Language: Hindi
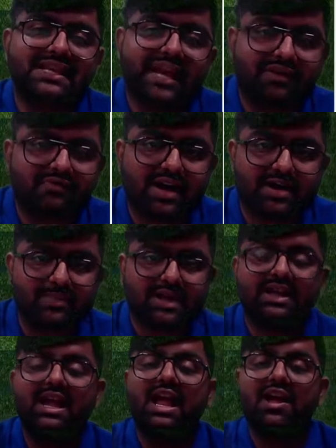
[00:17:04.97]

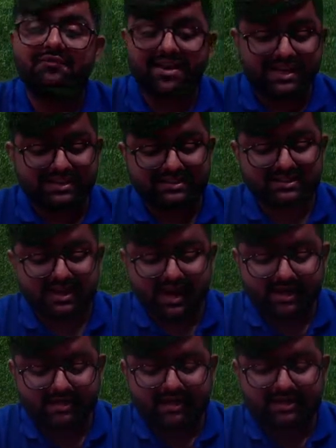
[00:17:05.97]
एनवायरमेंट वेर एज
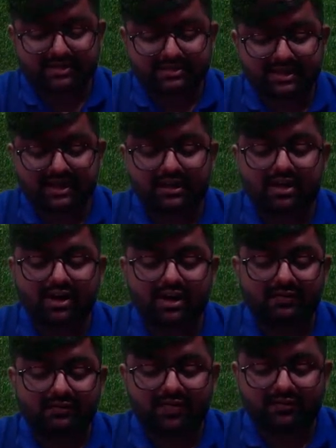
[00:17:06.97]
थ्रेट इज एन
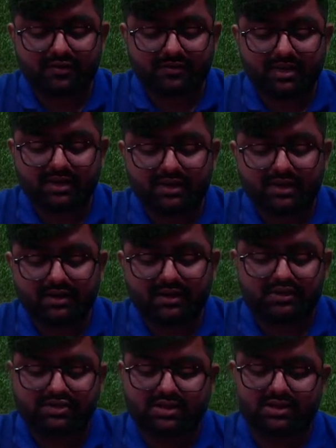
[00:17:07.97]
अनफेवरेबल
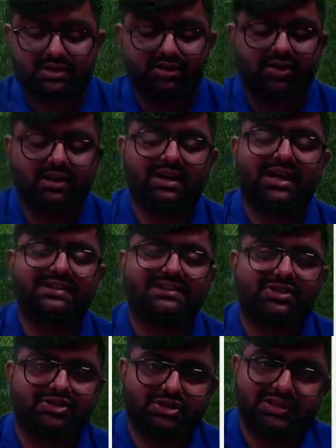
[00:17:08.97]
कंडीशन इन दी
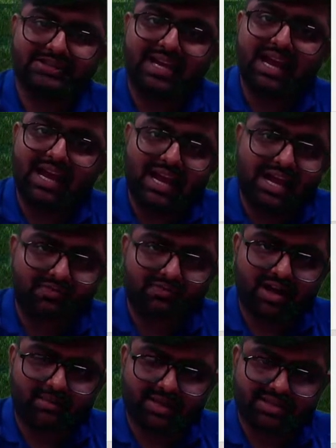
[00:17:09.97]
ऑर्गेनाइजेशन
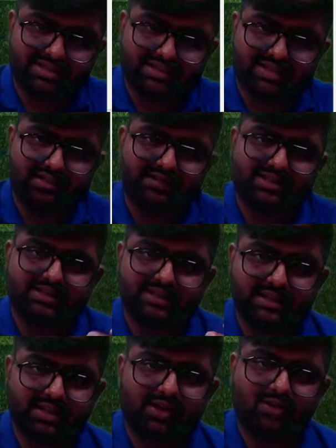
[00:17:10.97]
एनवायरमेंट जिसकी वजह से
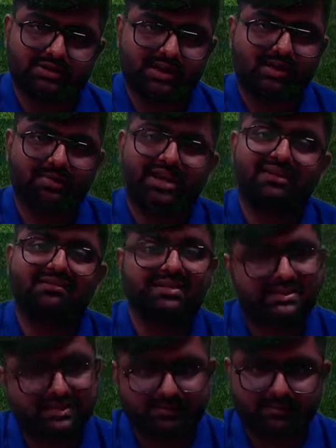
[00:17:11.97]
क्या होता है हमें
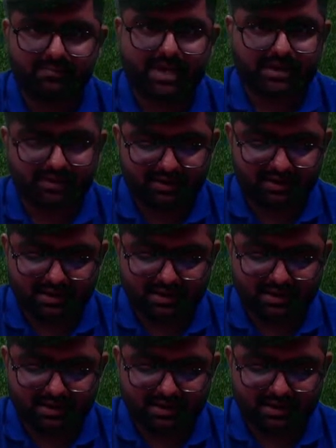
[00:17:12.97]
रिस्क बेयर करना